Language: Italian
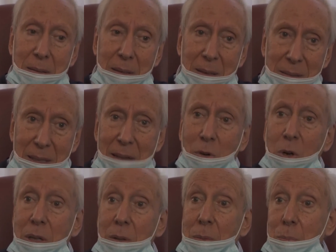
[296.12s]
eh,
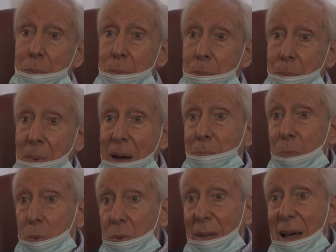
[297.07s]
Tivoli ha
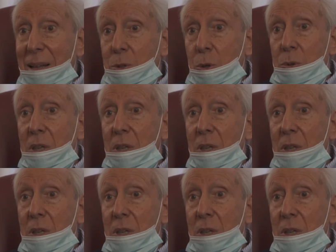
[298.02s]
puntato